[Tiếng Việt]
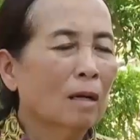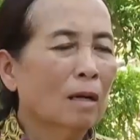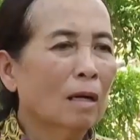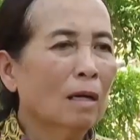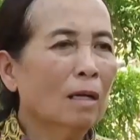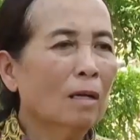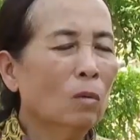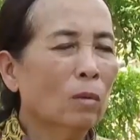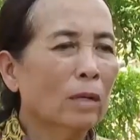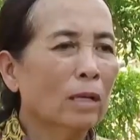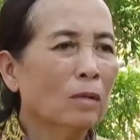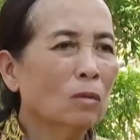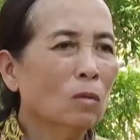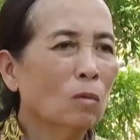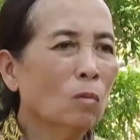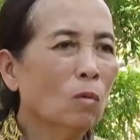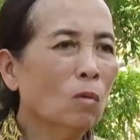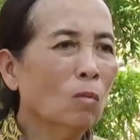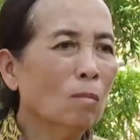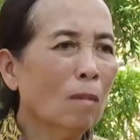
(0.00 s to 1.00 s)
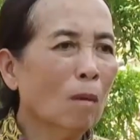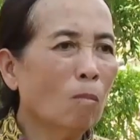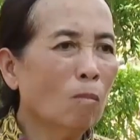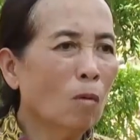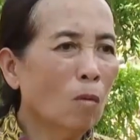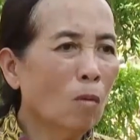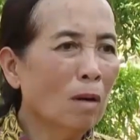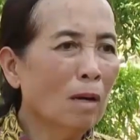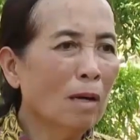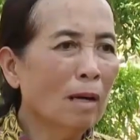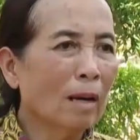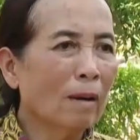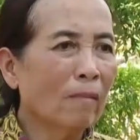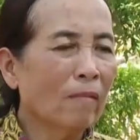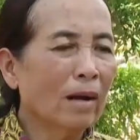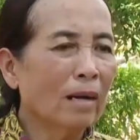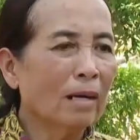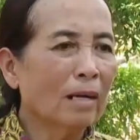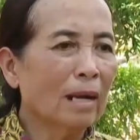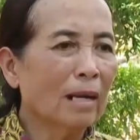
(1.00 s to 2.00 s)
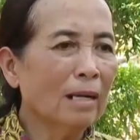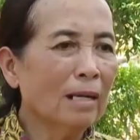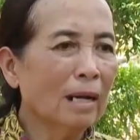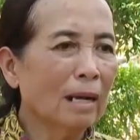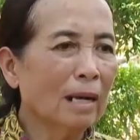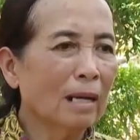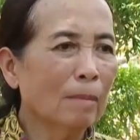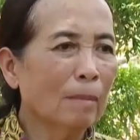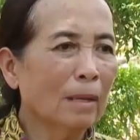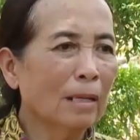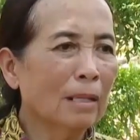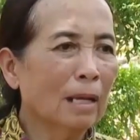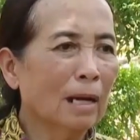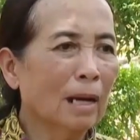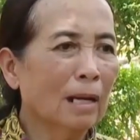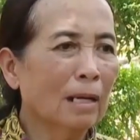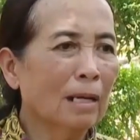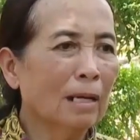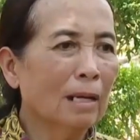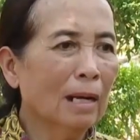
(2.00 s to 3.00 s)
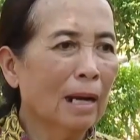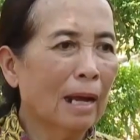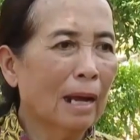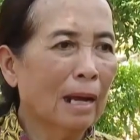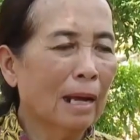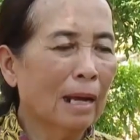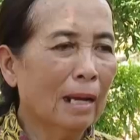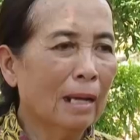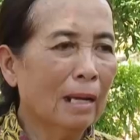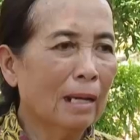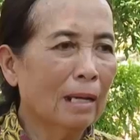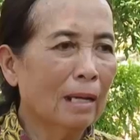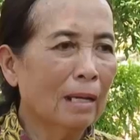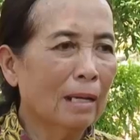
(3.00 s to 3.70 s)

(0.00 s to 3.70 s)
Ý nguyện tôi muốn mong muốn là phần đất này bây giờ là